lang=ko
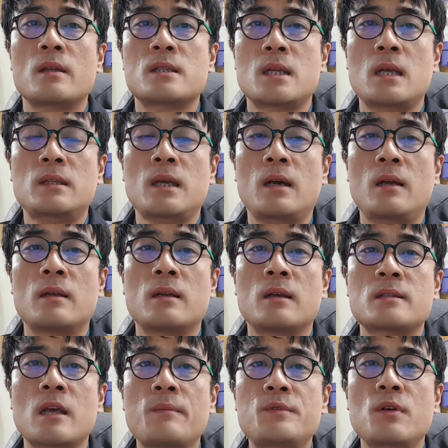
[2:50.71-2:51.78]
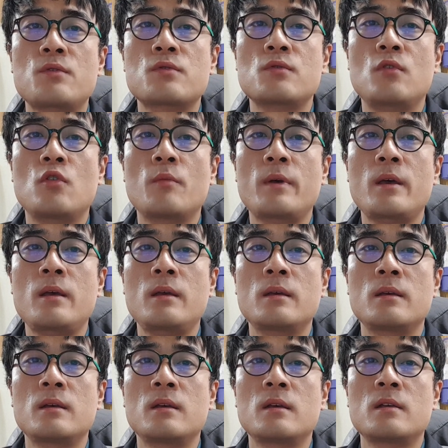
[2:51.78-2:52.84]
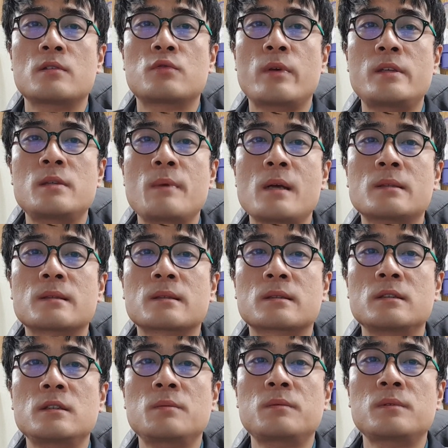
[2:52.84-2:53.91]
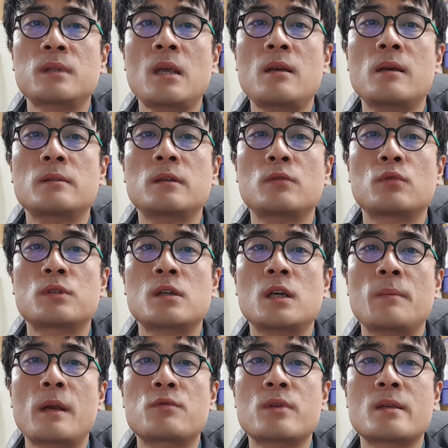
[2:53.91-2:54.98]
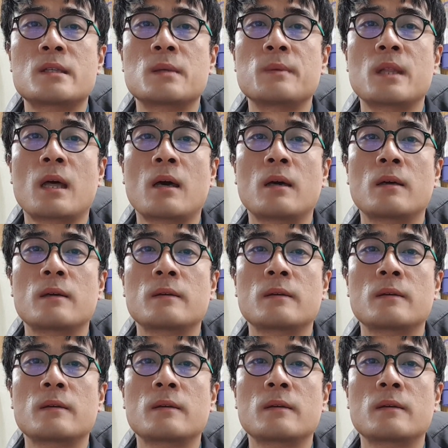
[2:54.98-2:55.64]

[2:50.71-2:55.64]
지난달 삼성중공업의 스웨즈막스급 탱커선 도착을 발표했습니다